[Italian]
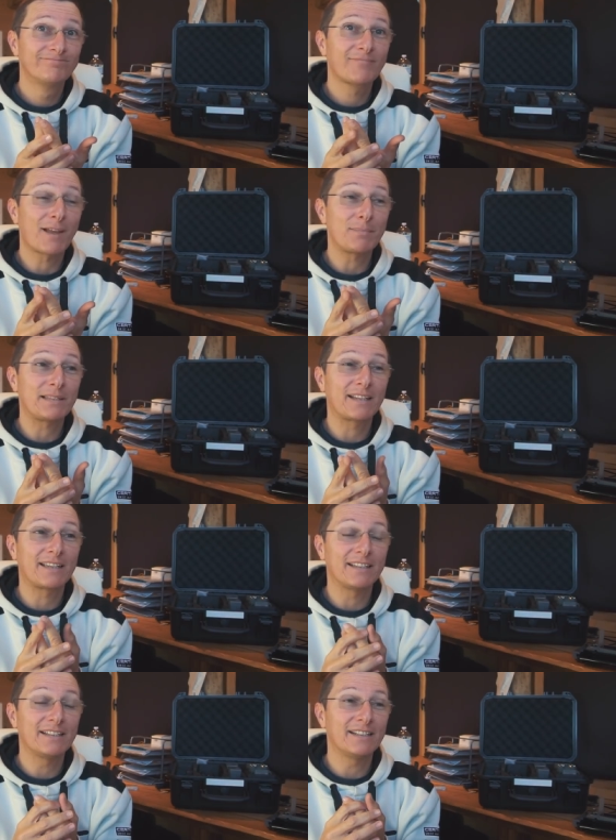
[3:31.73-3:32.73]
capite
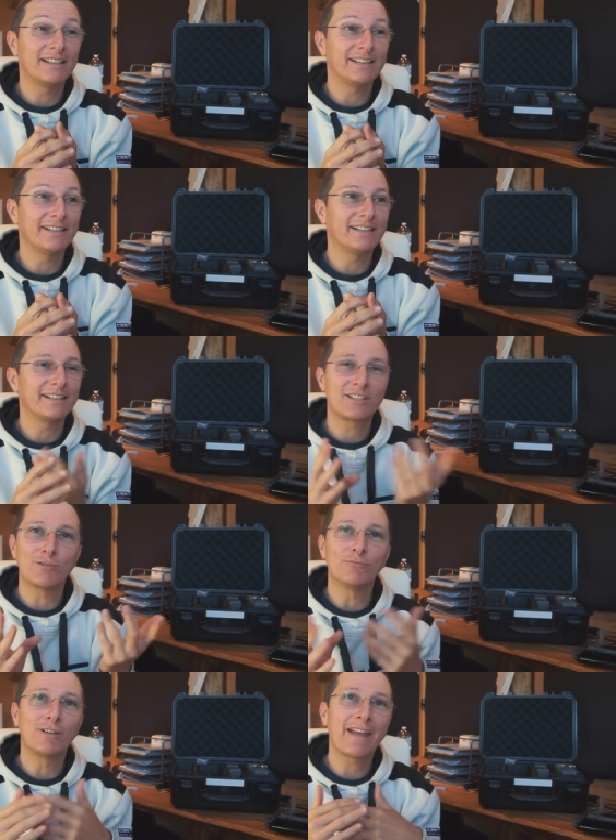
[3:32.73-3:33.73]
che eh, c'è
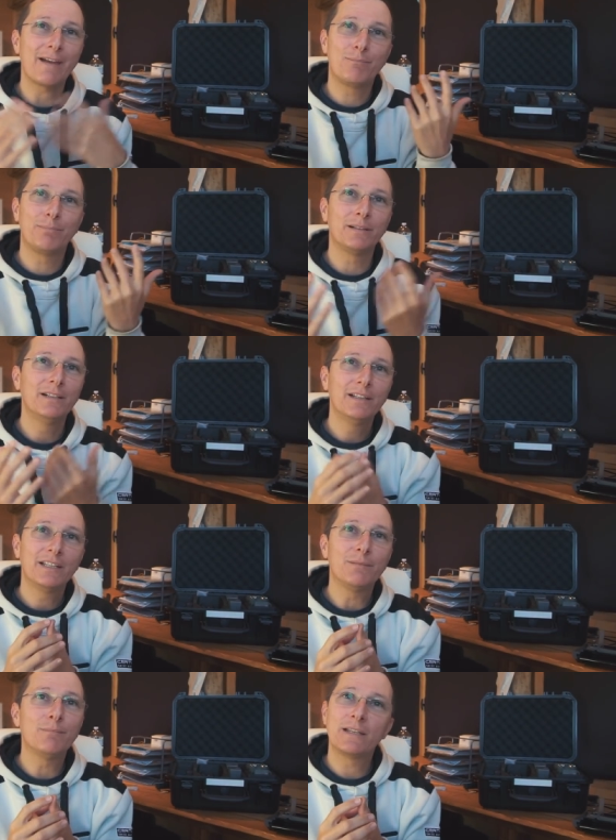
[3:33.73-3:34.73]
un gap
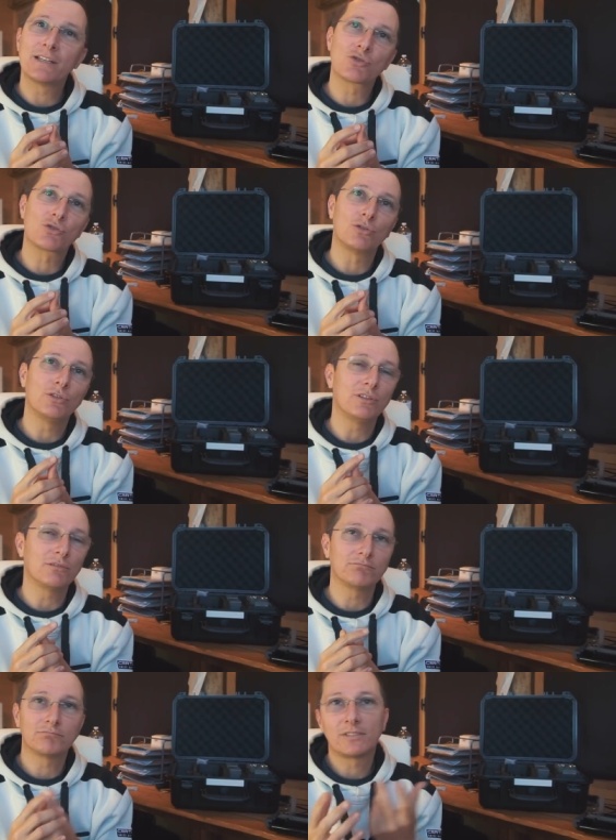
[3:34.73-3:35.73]
immenso
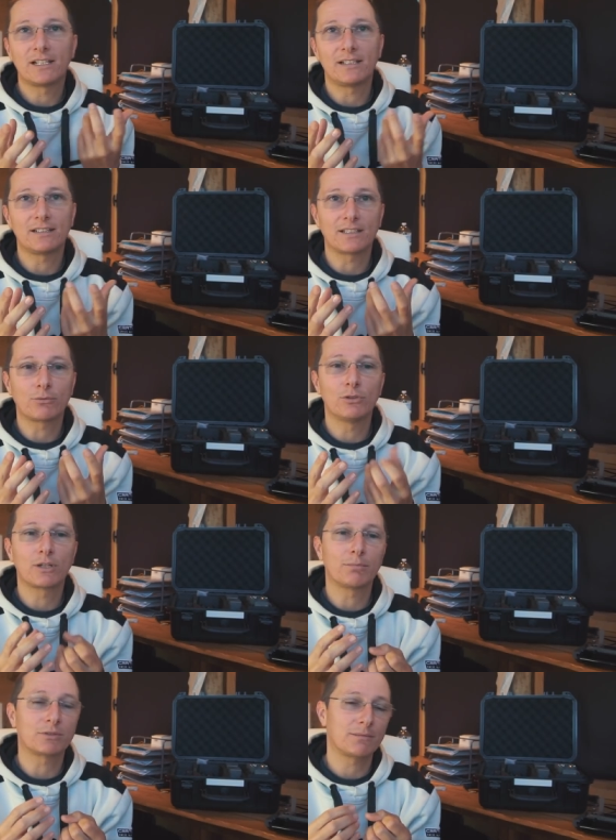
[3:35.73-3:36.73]
in, da, da, quello
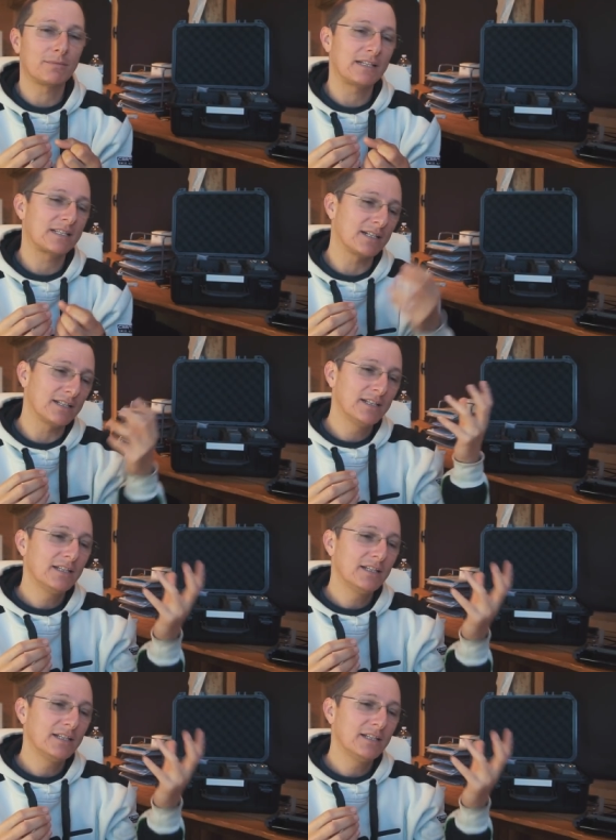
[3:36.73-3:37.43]
che potrebbe essere